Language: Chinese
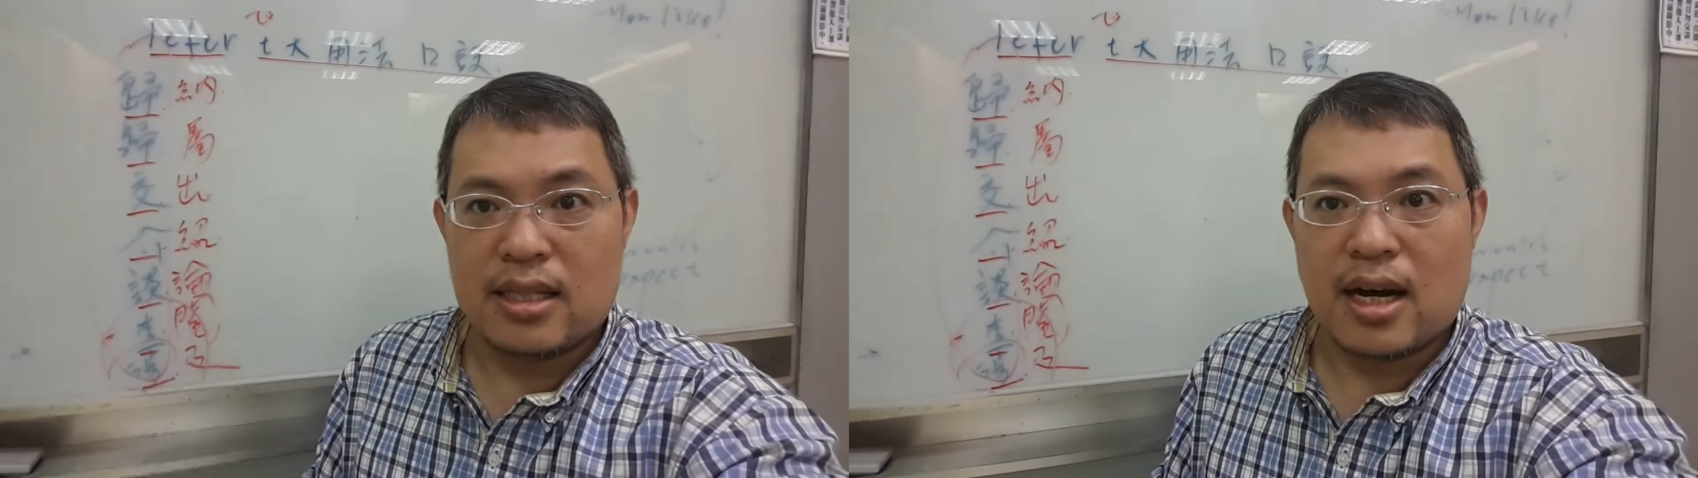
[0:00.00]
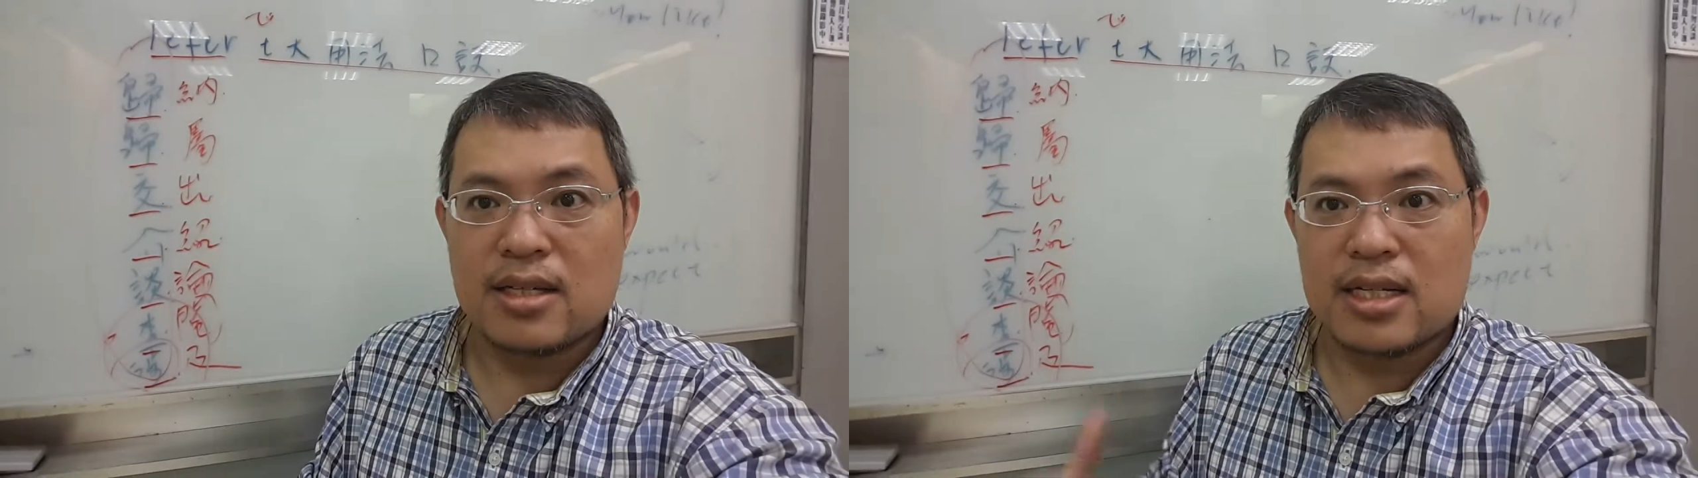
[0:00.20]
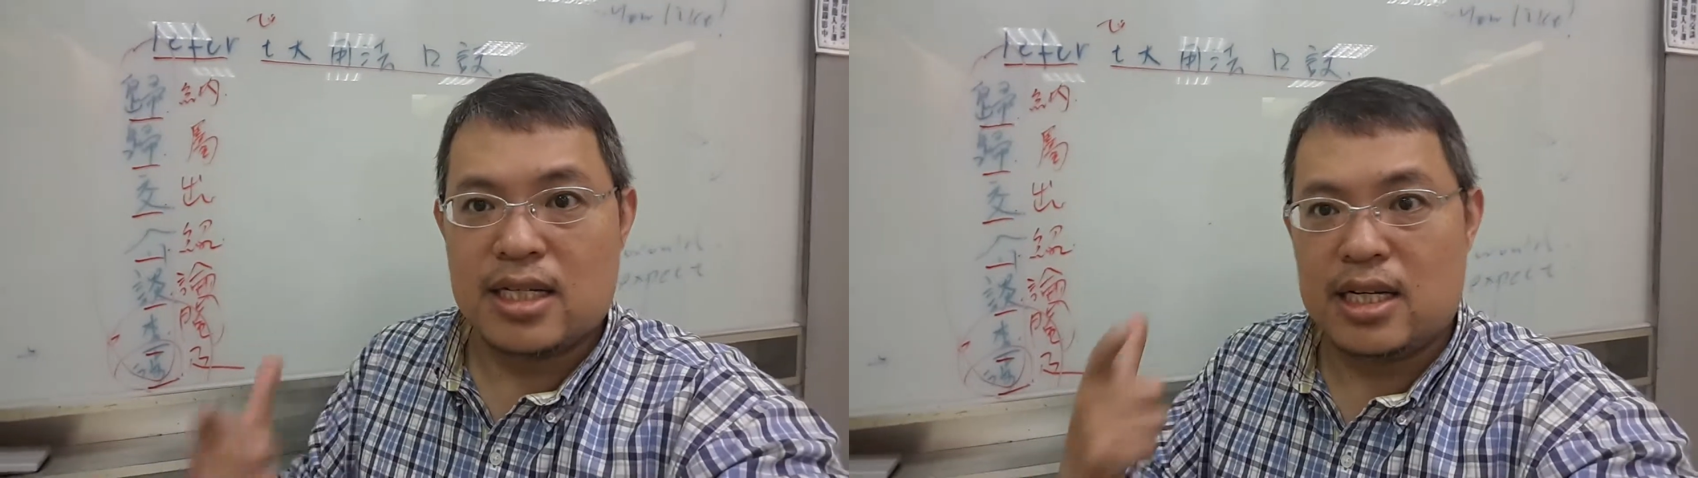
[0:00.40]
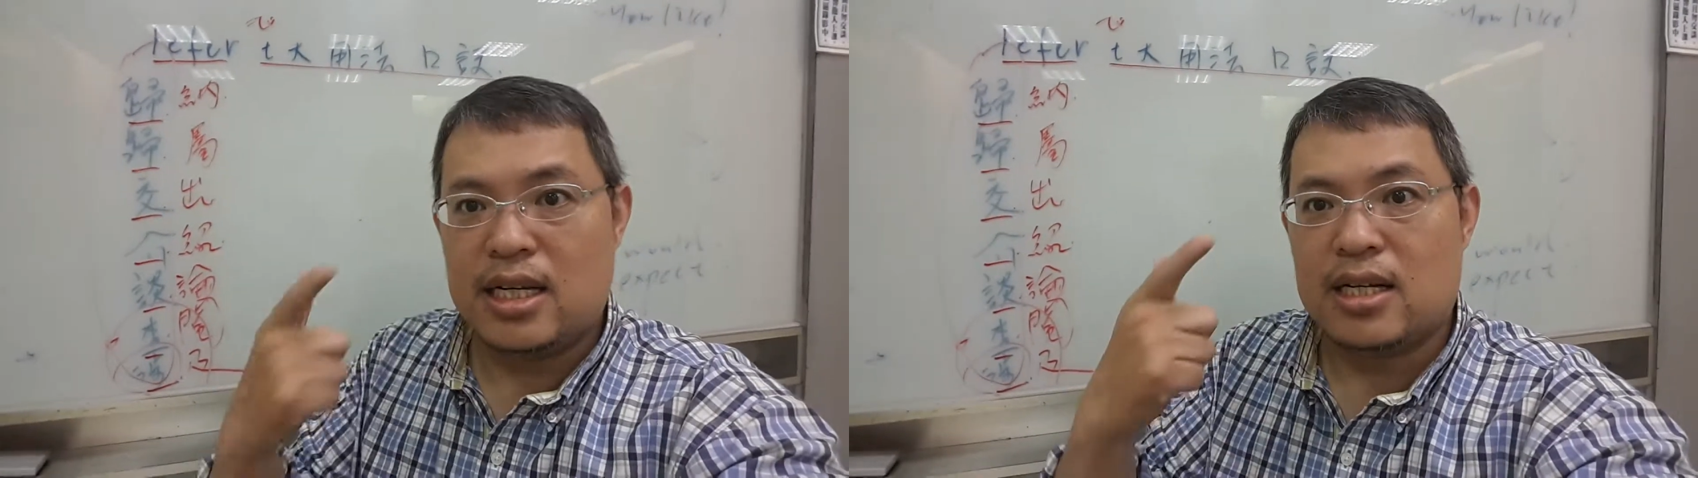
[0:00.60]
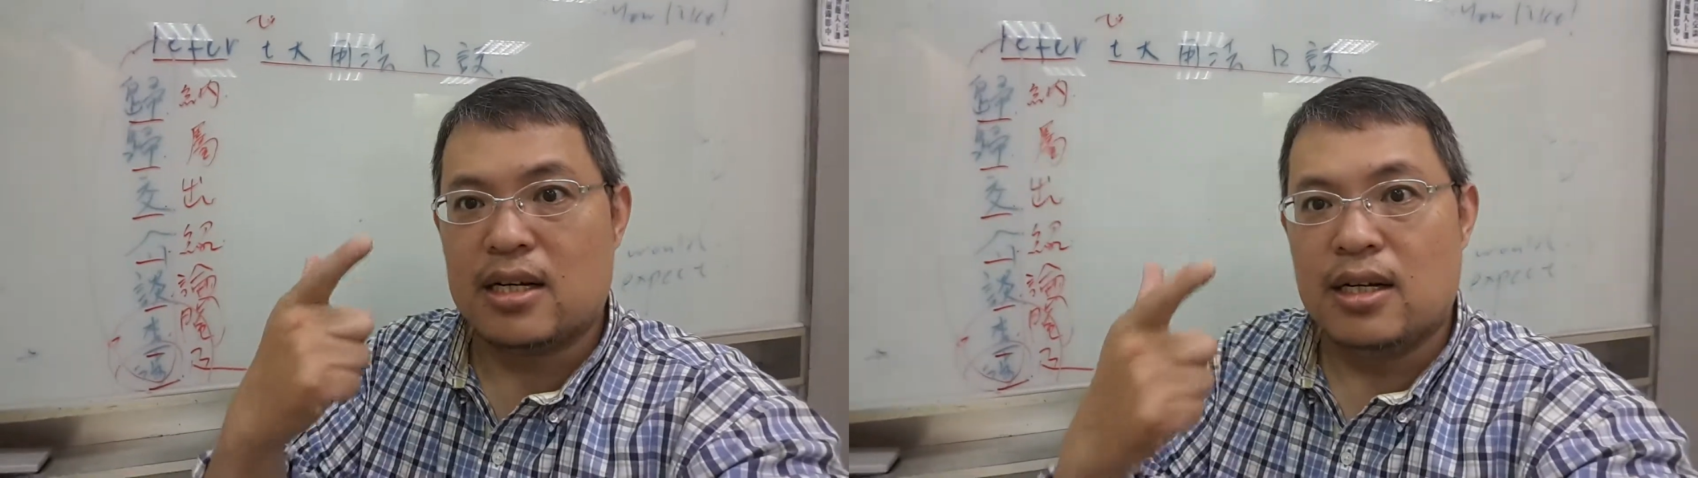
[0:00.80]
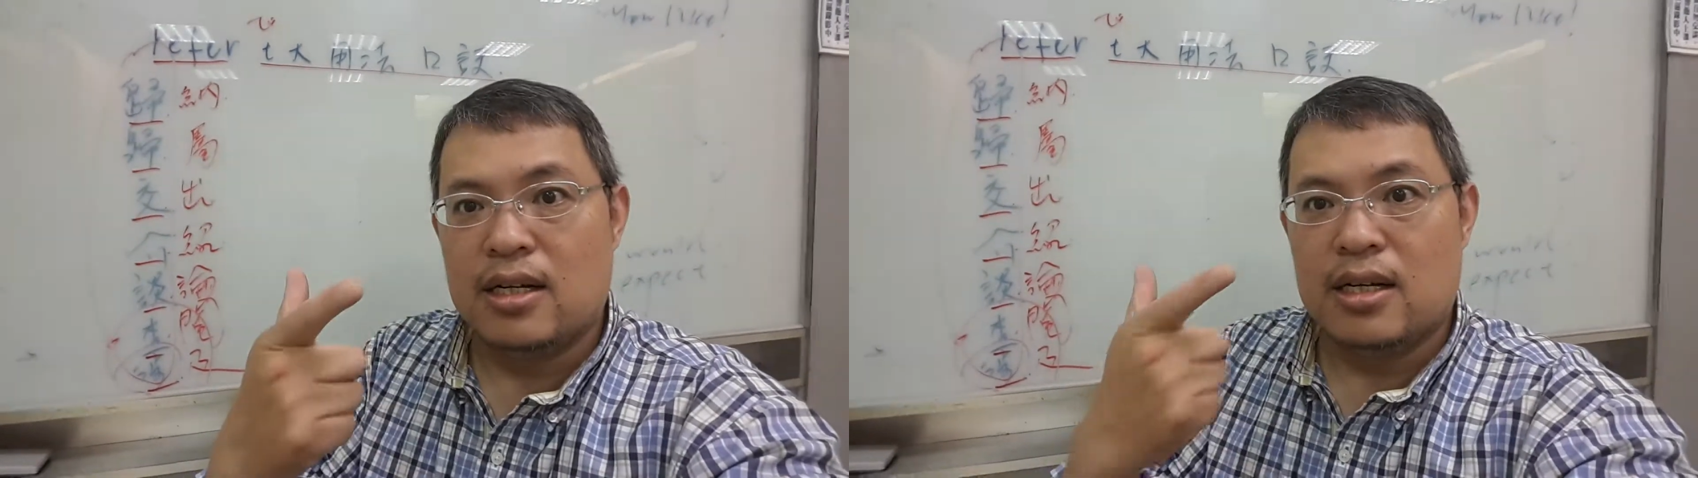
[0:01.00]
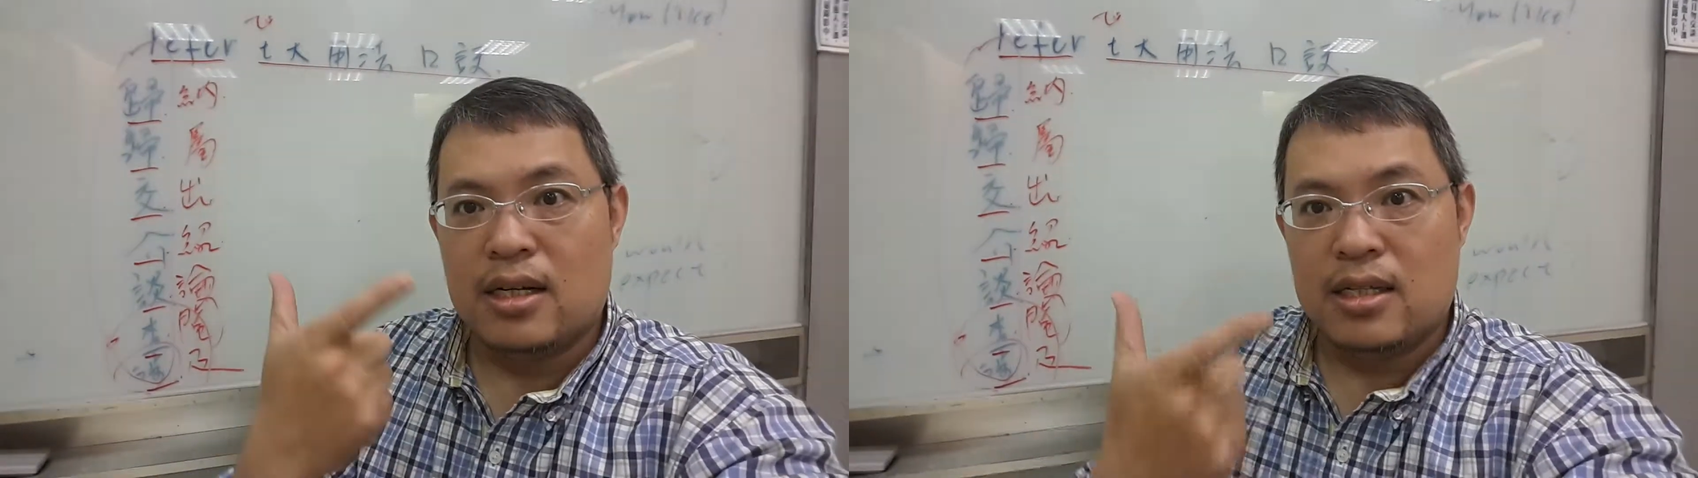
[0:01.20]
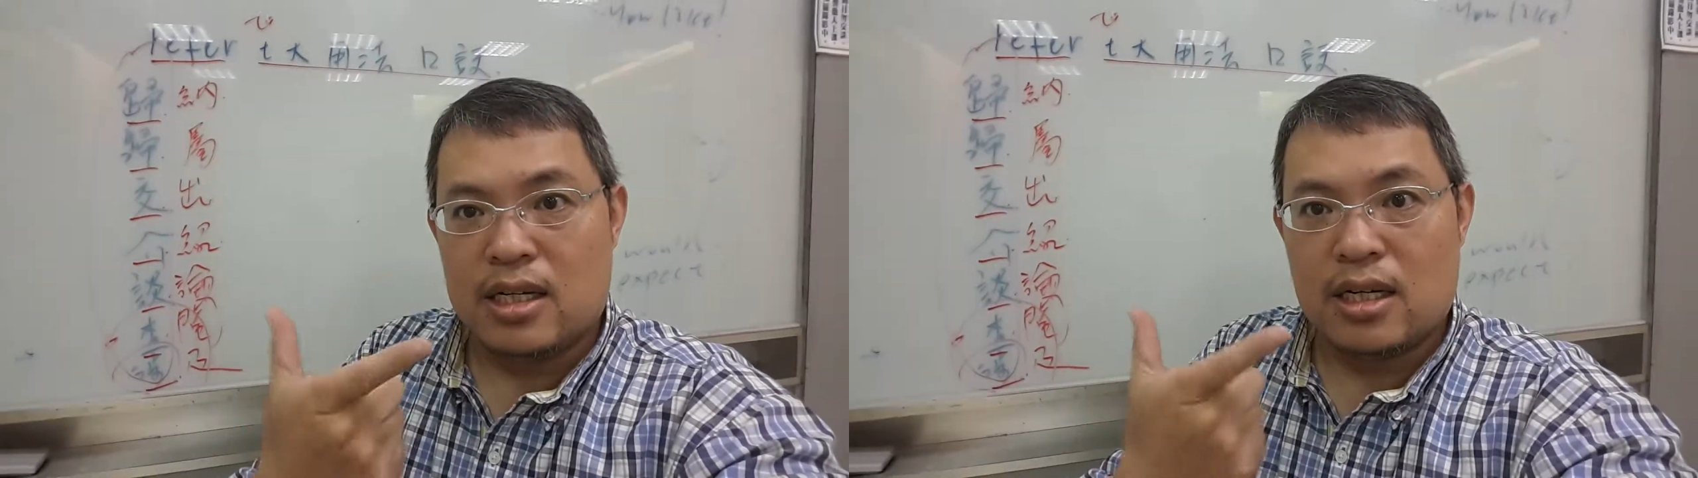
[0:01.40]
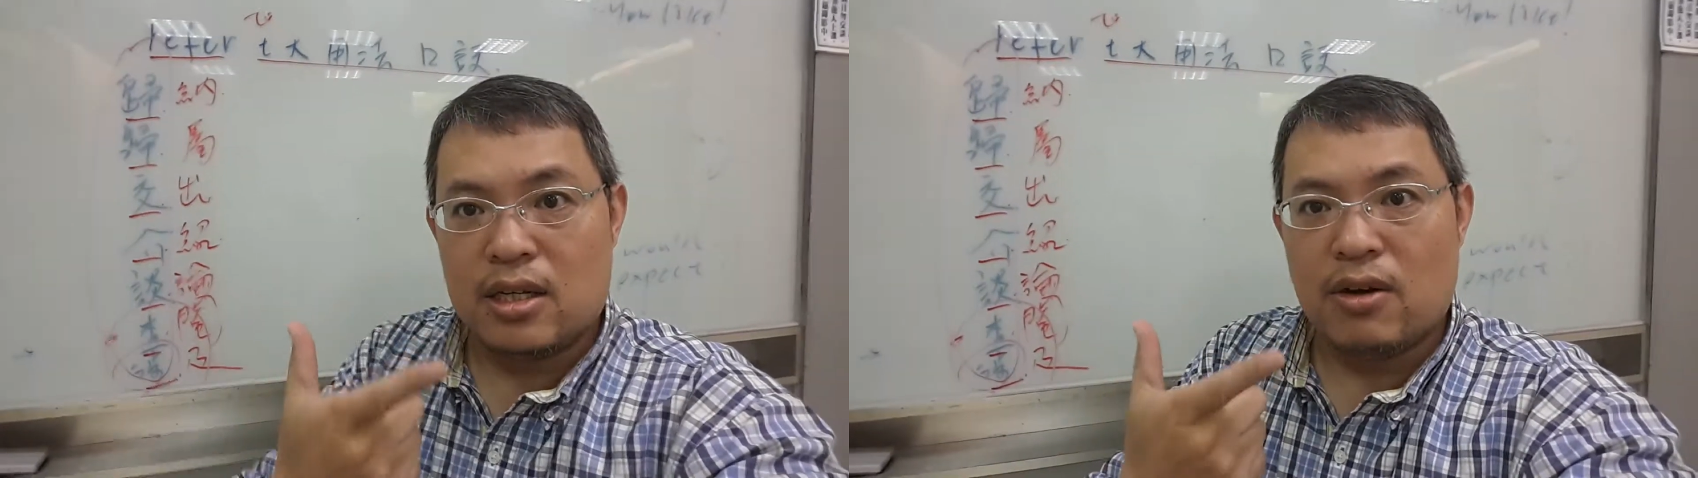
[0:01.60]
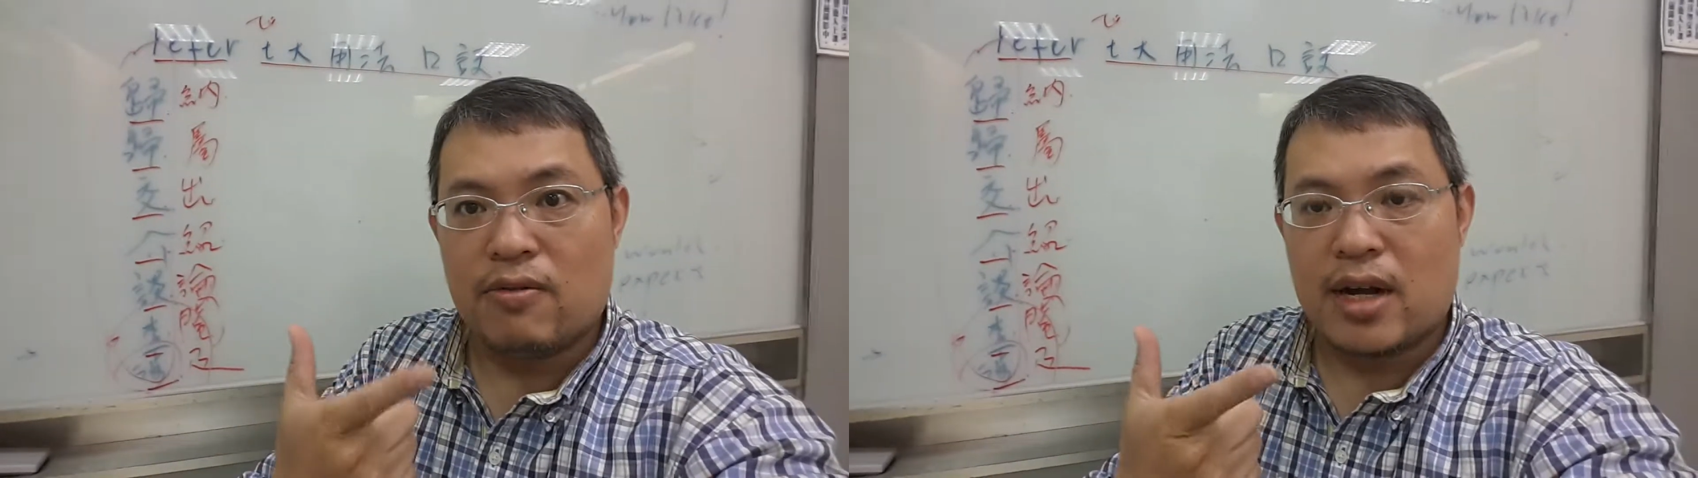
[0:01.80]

哈，这七个七个用